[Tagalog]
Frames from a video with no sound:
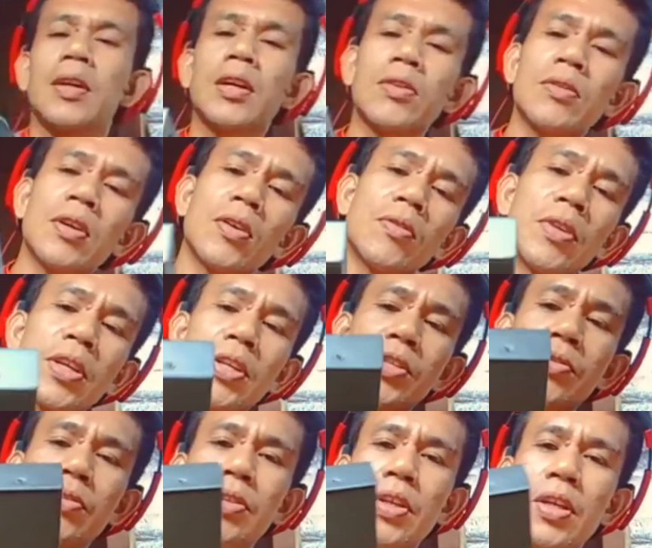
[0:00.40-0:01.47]
karon ako ning
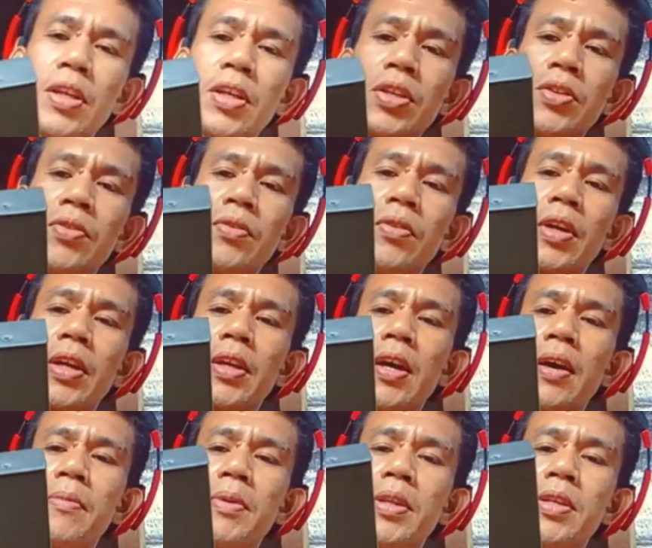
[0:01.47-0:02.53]
isulti ninyo kay
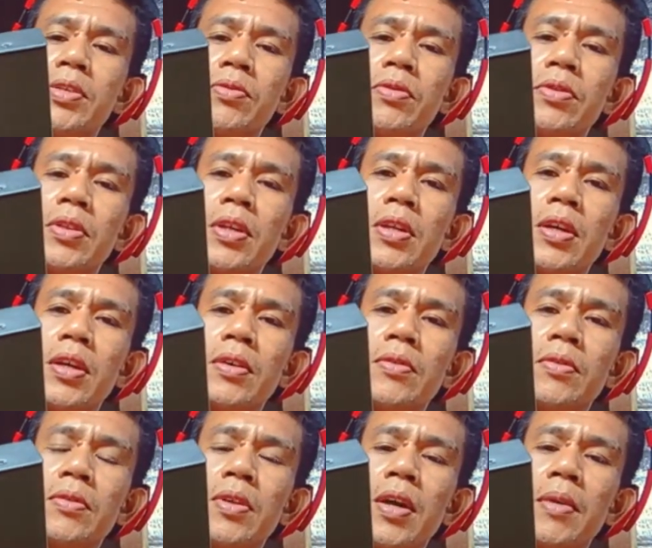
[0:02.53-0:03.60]
naamay ni sulti
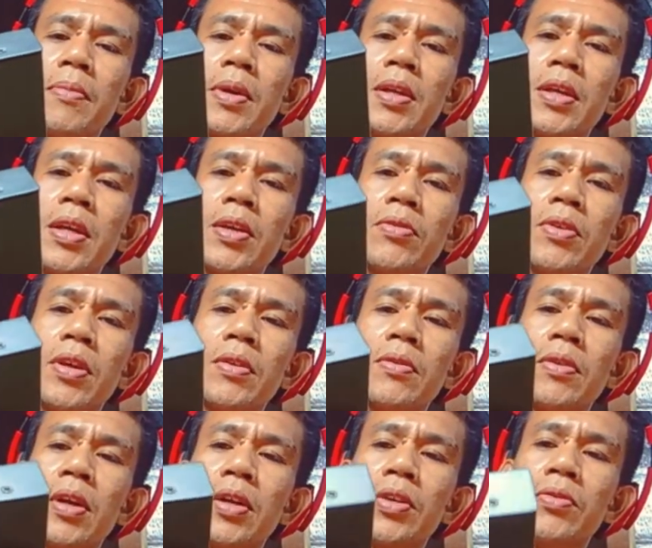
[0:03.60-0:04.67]
nako naamay ni ingon
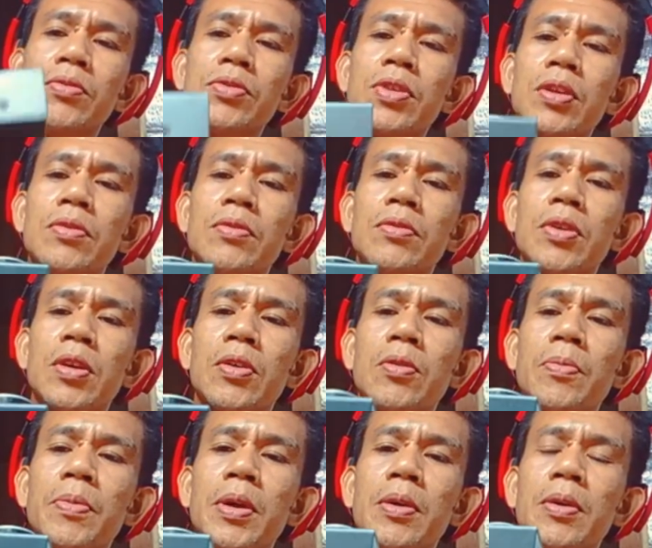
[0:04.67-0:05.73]
ako nga giun sa kuno
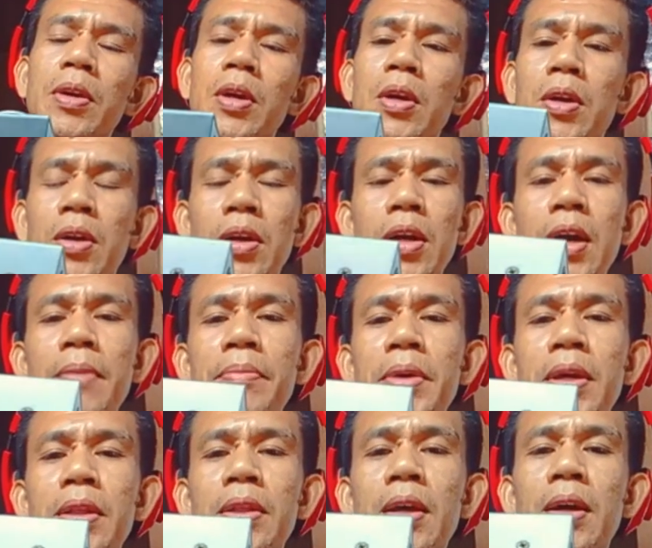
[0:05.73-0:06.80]
nako pag
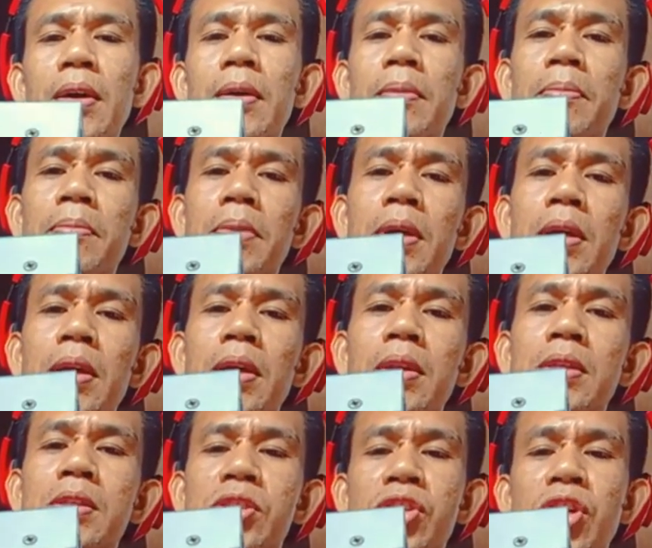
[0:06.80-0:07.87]
gamit ang
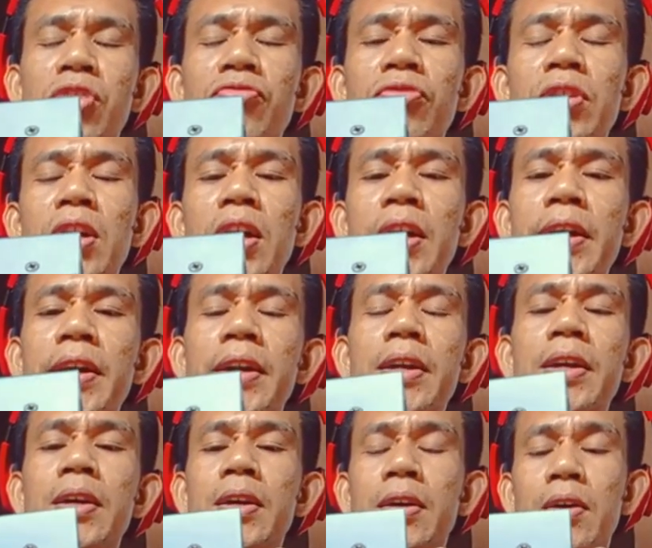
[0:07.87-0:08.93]
biit sound
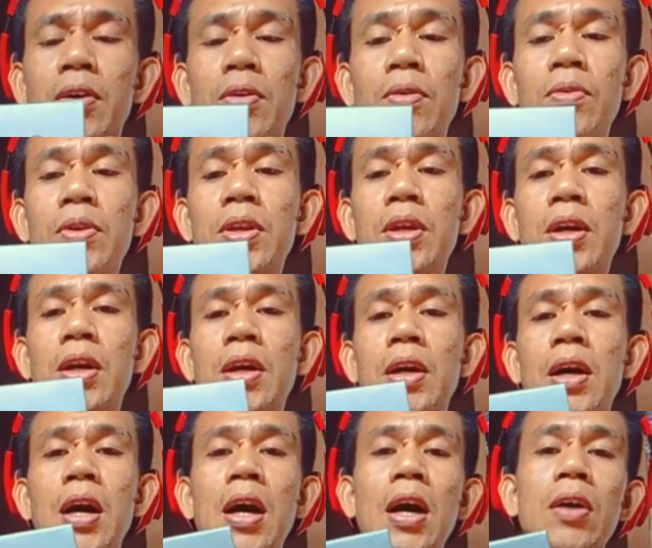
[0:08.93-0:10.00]
card
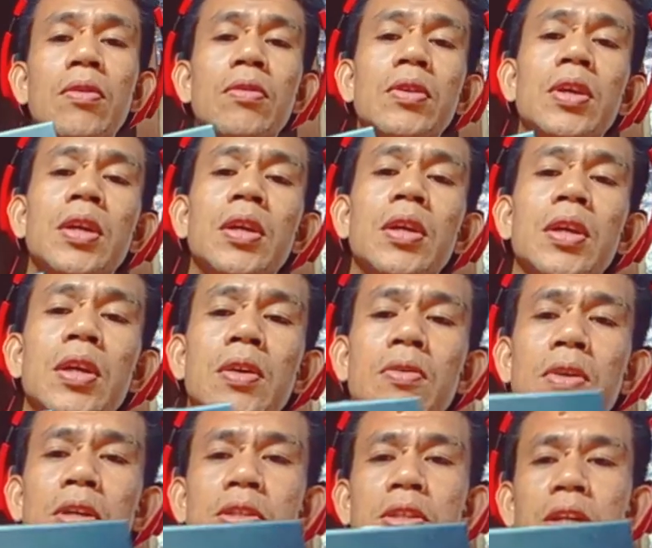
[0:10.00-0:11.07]
unya ako ning
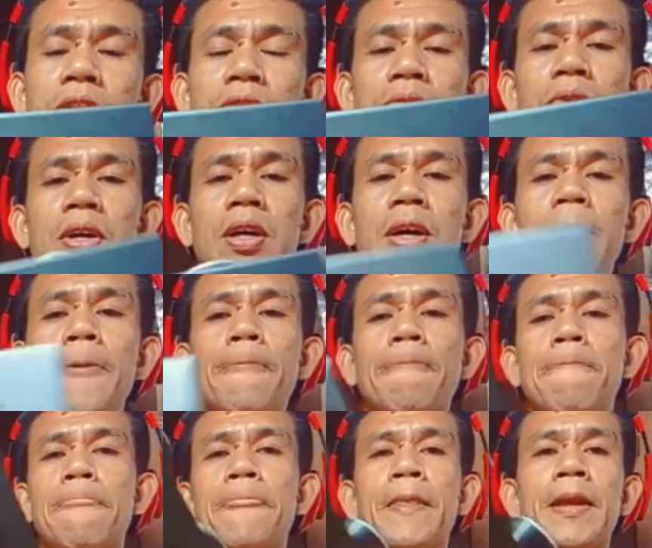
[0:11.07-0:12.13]
ikuan sa inyo ha
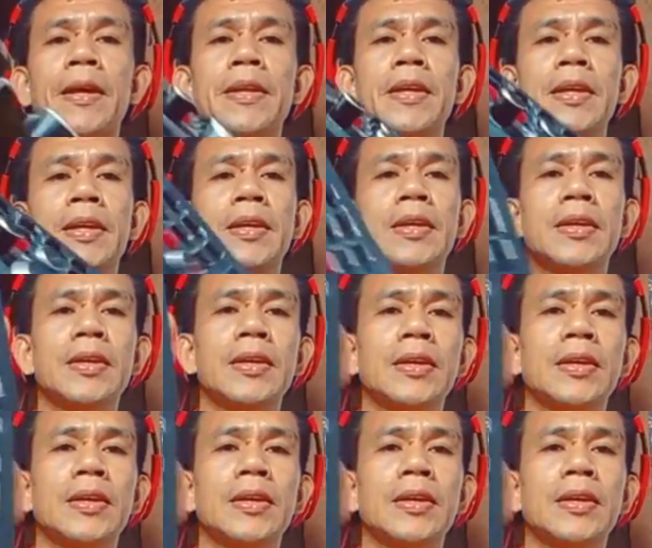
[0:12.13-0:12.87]
kani